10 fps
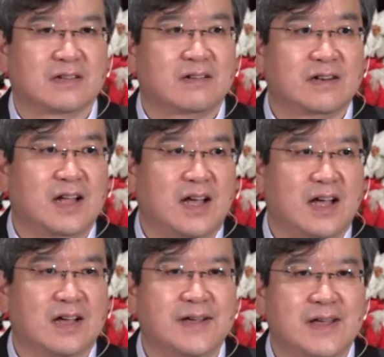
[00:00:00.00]

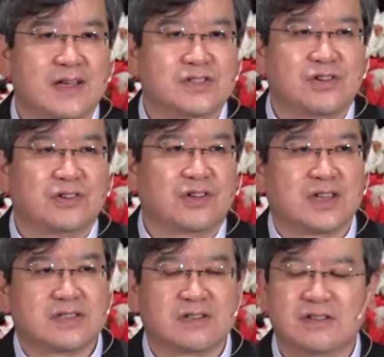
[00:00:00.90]
그러나
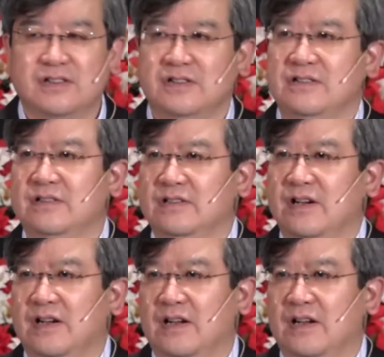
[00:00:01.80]
성령께서 그를